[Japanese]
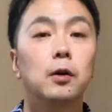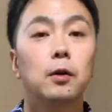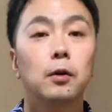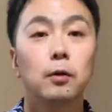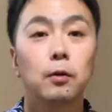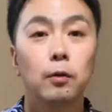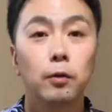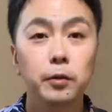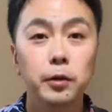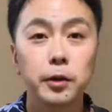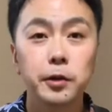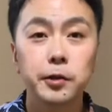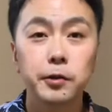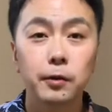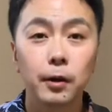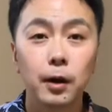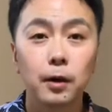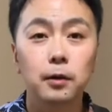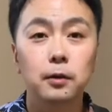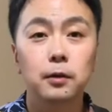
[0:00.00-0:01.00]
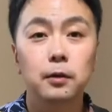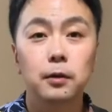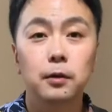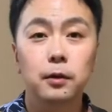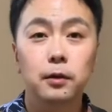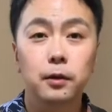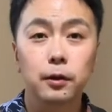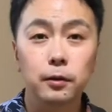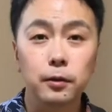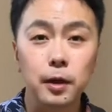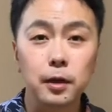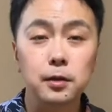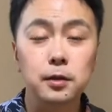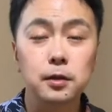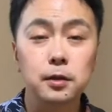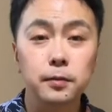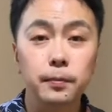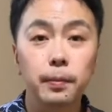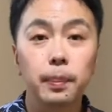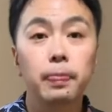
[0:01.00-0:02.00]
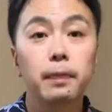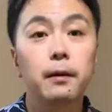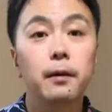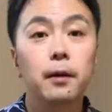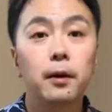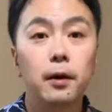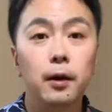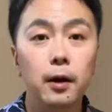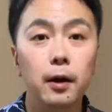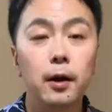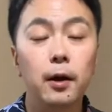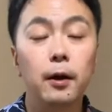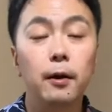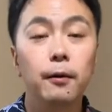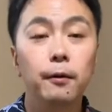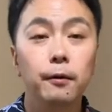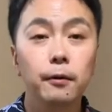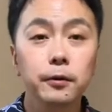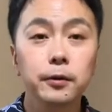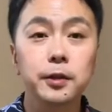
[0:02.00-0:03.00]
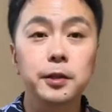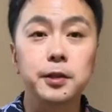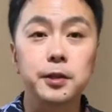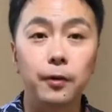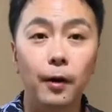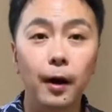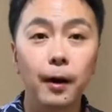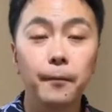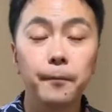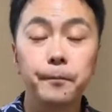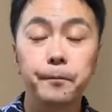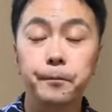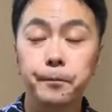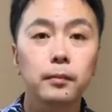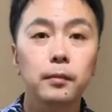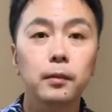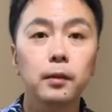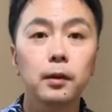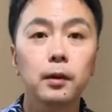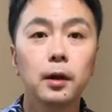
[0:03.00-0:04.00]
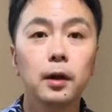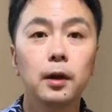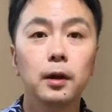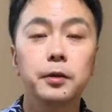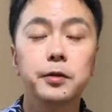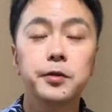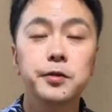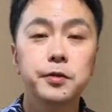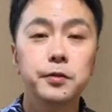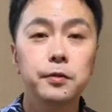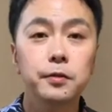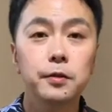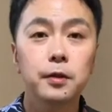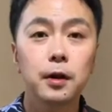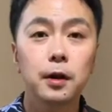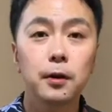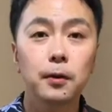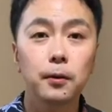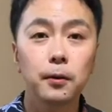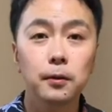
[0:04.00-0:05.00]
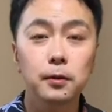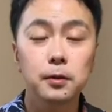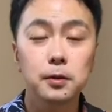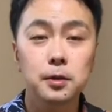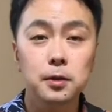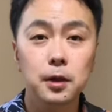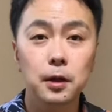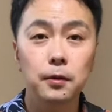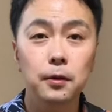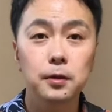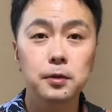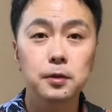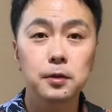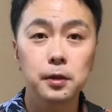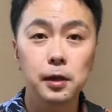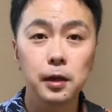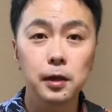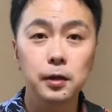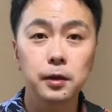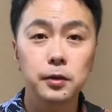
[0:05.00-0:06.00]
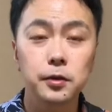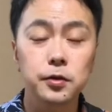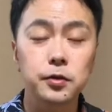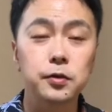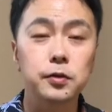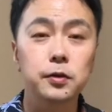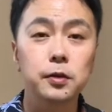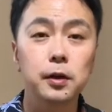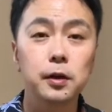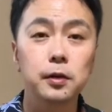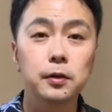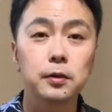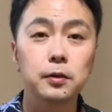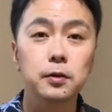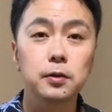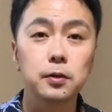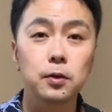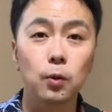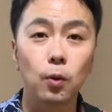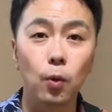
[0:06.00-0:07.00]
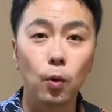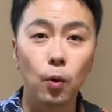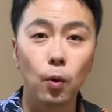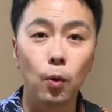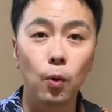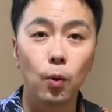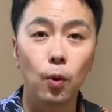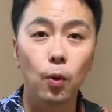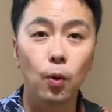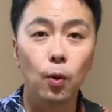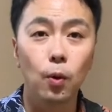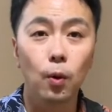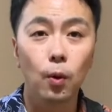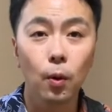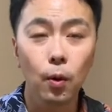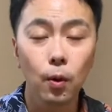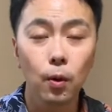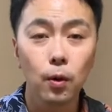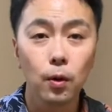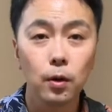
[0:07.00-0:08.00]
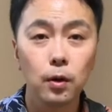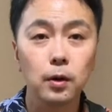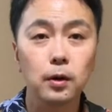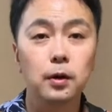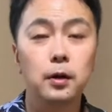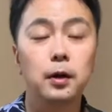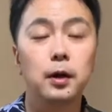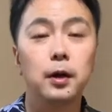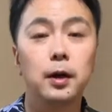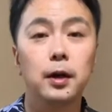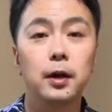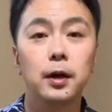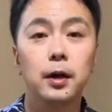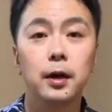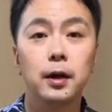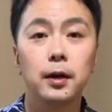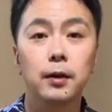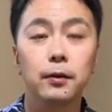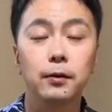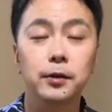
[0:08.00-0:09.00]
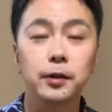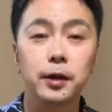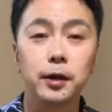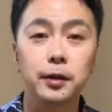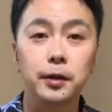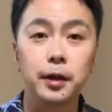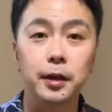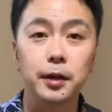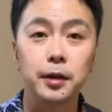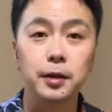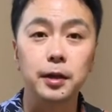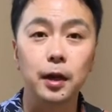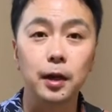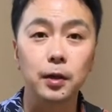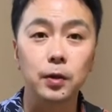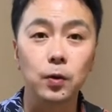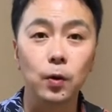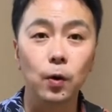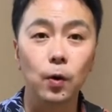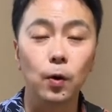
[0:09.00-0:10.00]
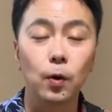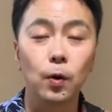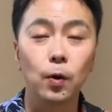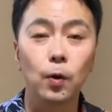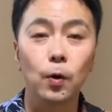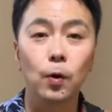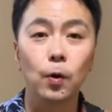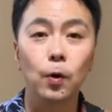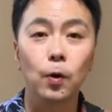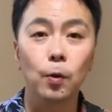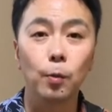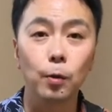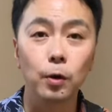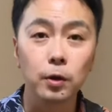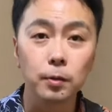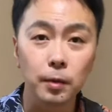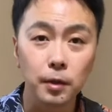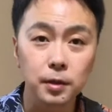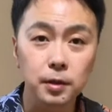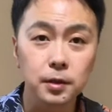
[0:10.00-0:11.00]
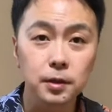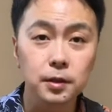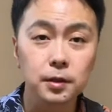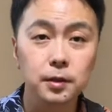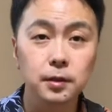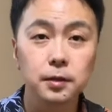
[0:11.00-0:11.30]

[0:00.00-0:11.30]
こんにちは、りゅうです。え本日は、えチューナーを使わずにチューニングする方法を、えー、教えていきたいと思います。